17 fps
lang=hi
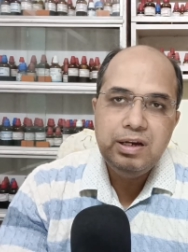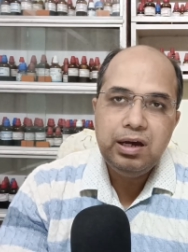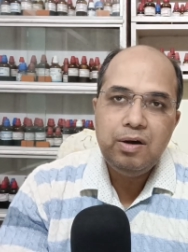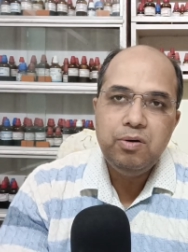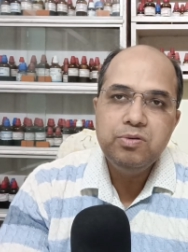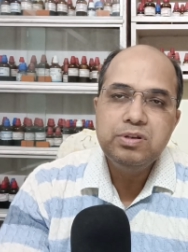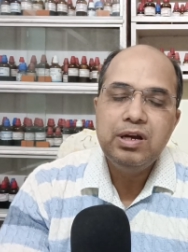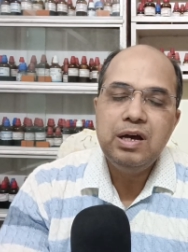
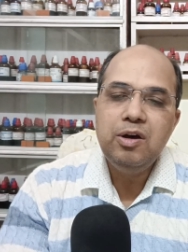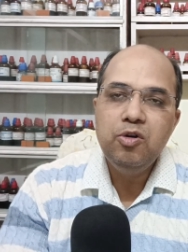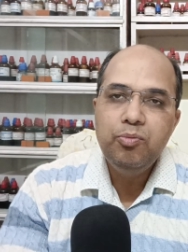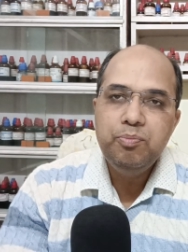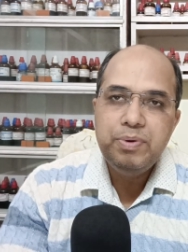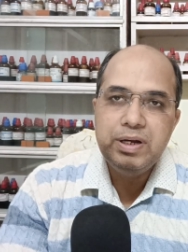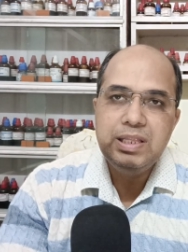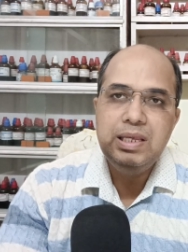क्या उसका
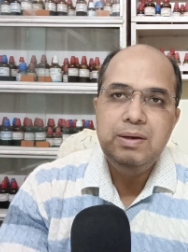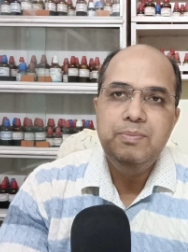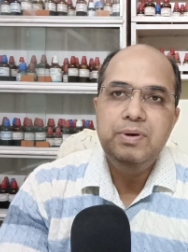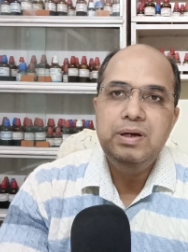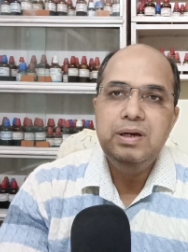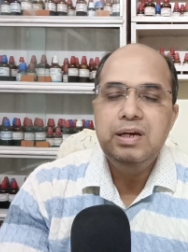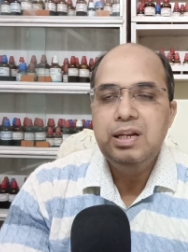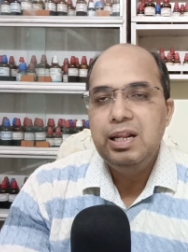होम्योपैथी
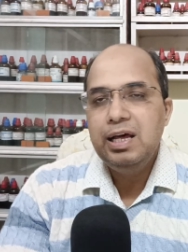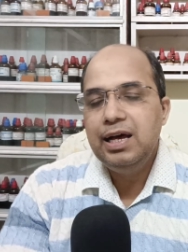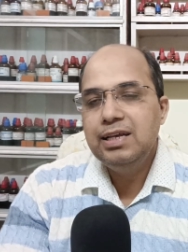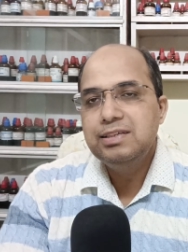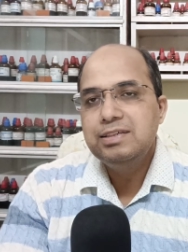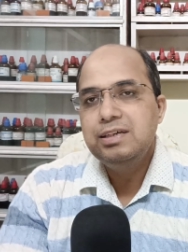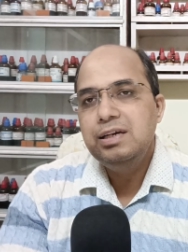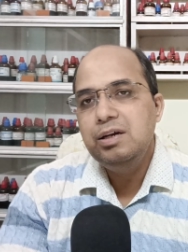में
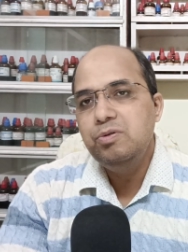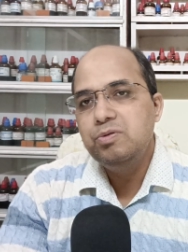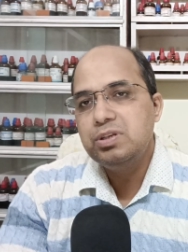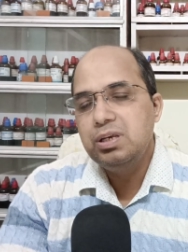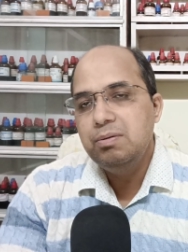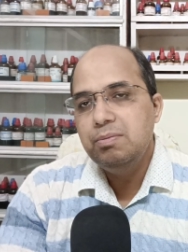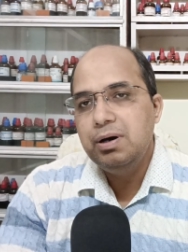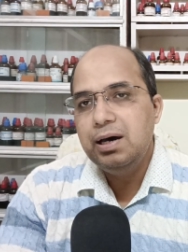इलाज है
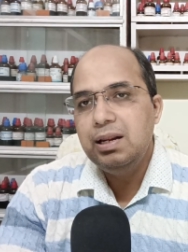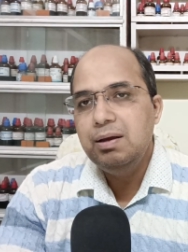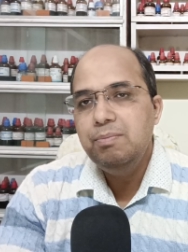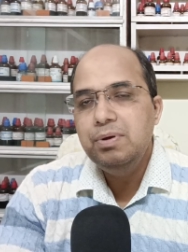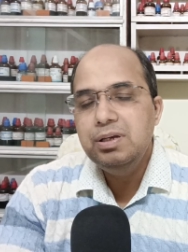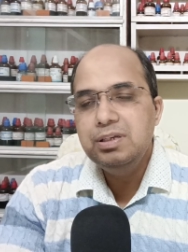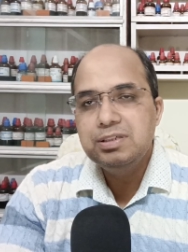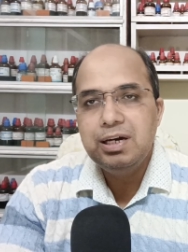उसके बारे
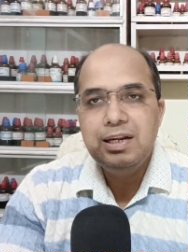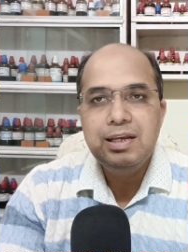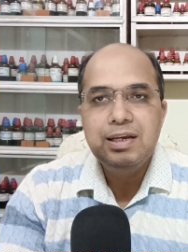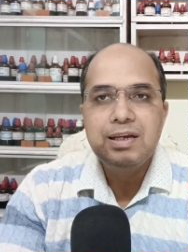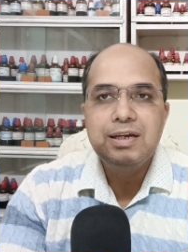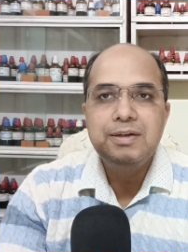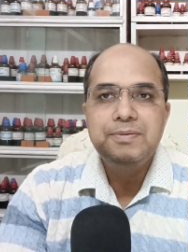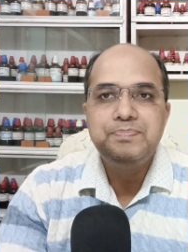में
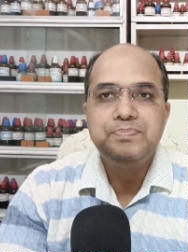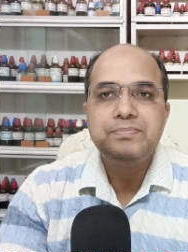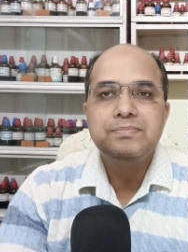जानेंगे